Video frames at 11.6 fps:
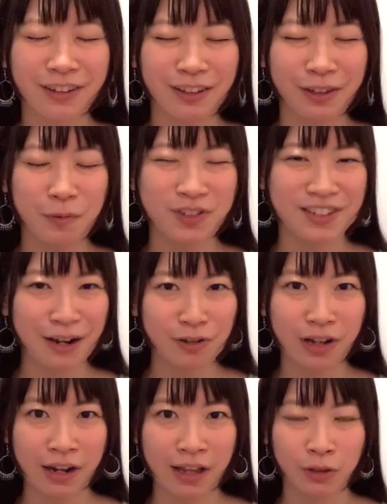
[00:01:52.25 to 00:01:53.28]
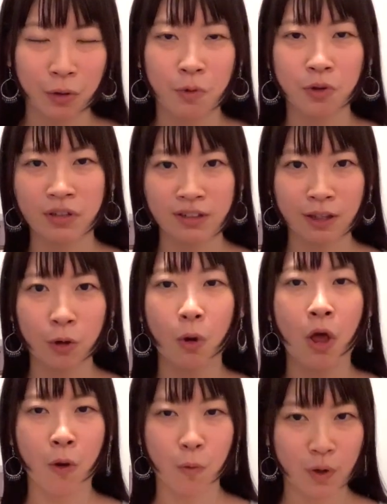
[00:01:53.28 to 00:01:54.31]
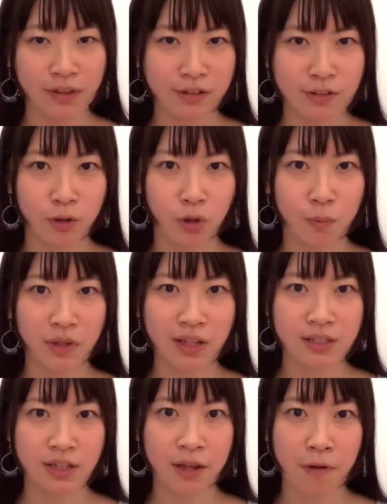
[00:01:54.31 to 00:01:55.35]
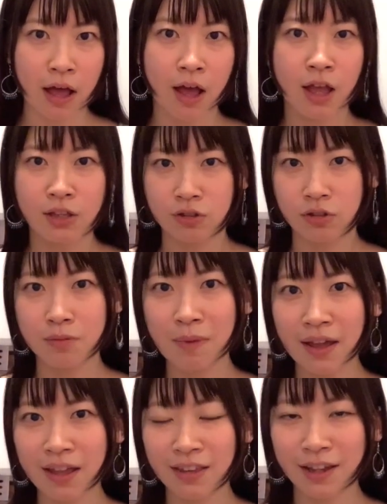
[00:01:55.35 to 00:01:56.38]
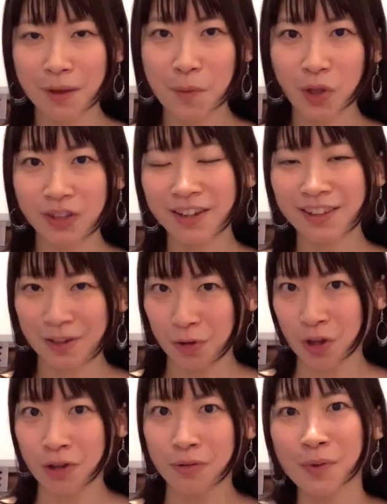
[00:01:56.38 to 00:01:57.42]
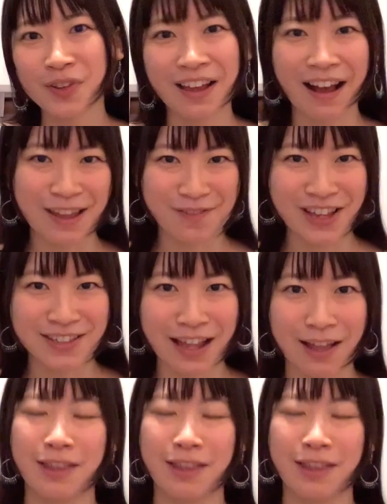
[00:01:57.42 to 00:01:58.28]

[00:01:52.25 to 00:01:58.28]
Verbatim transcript: 気持ち楽かなって思うんですけど、私の友達では10万円だけ持ってきたという猛者がいました。